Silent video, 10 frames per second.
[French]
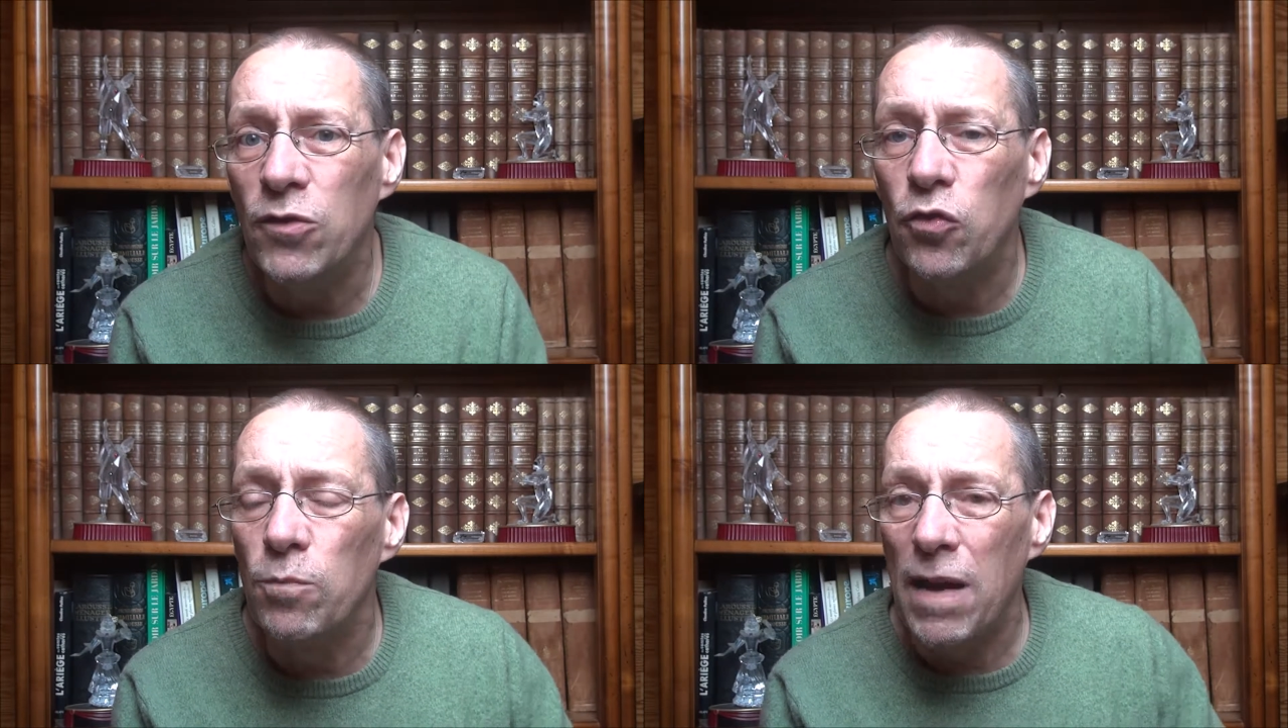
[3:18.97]

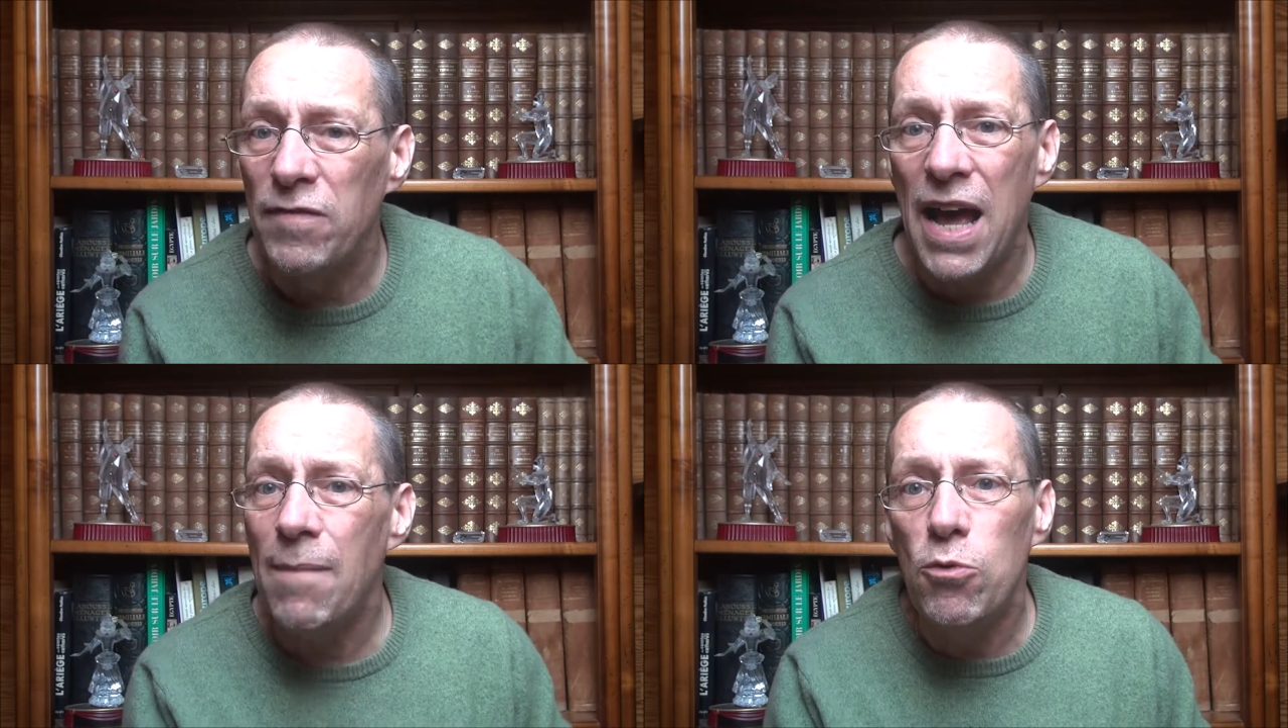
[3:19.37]
ne sont pas
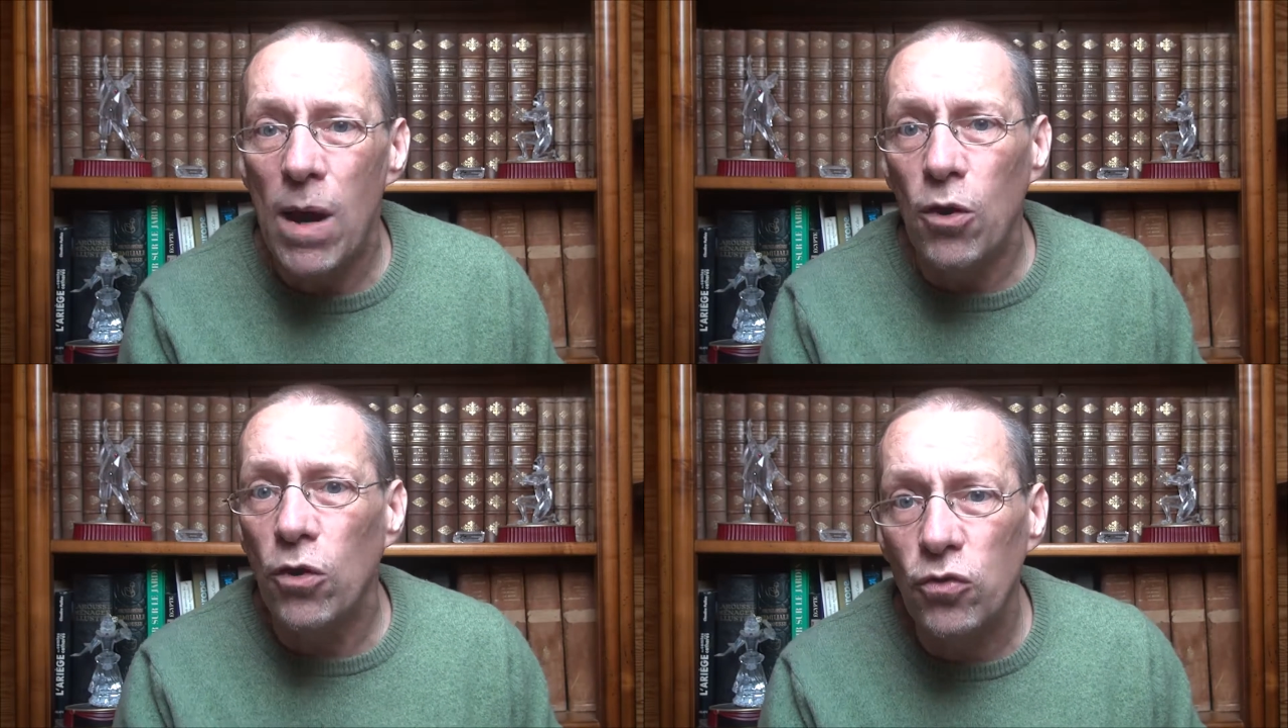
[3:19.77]
viables ou
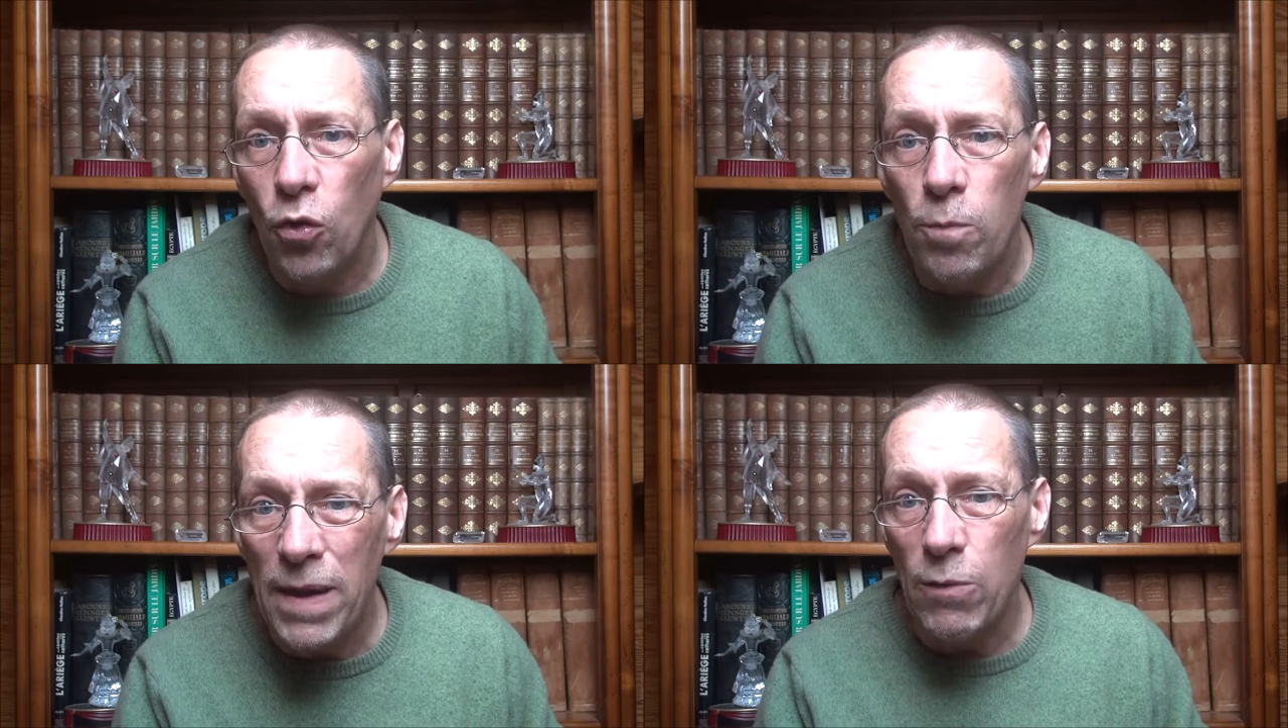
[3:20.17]
alors
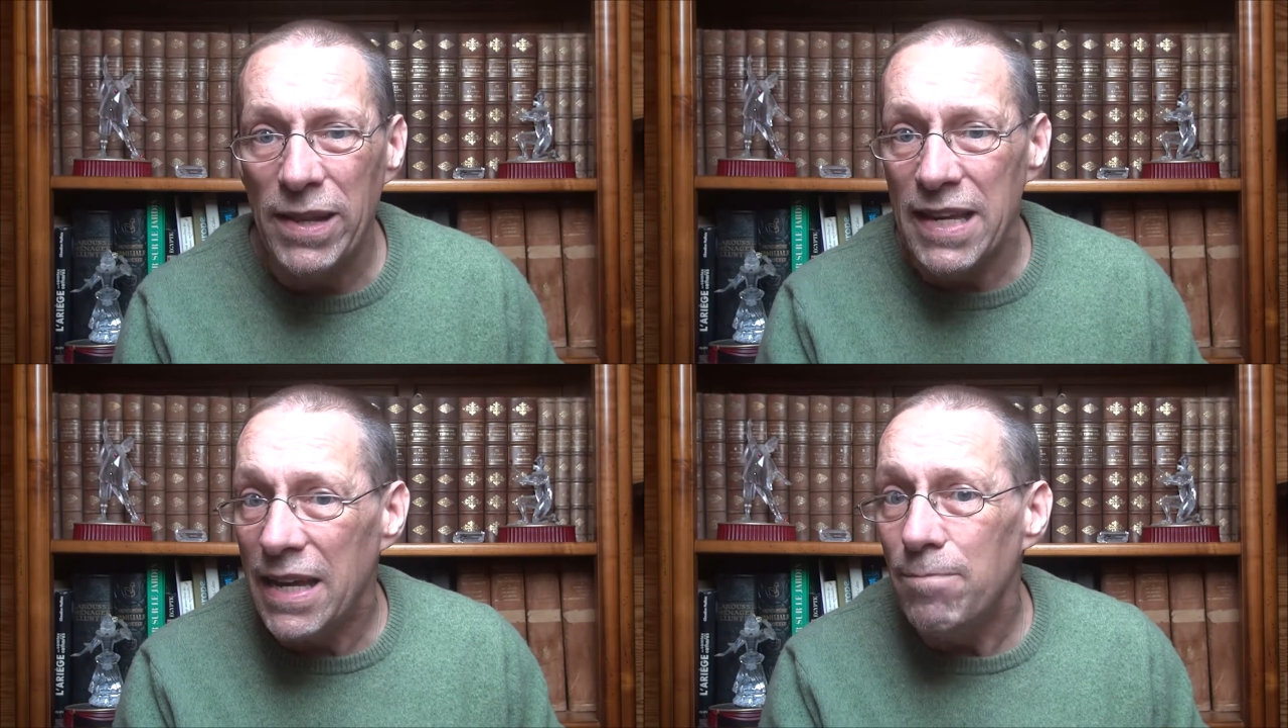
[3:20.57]
trop
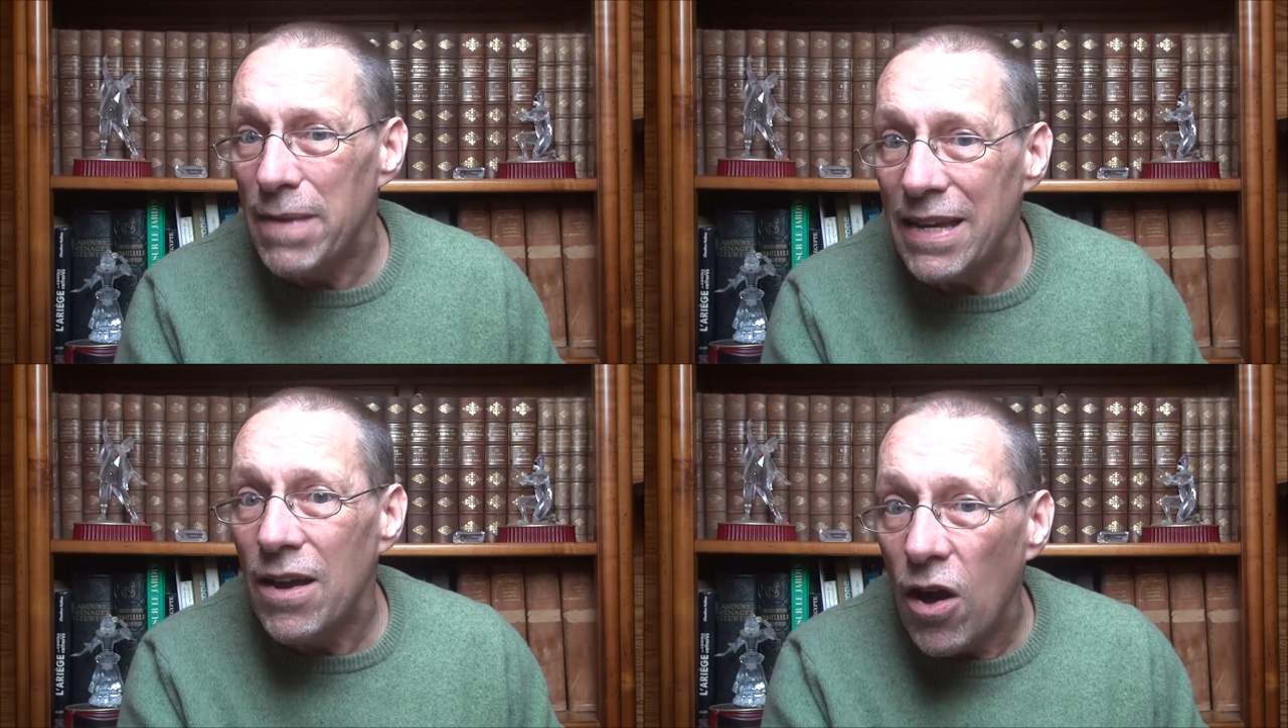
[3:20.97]
éloignées. Mais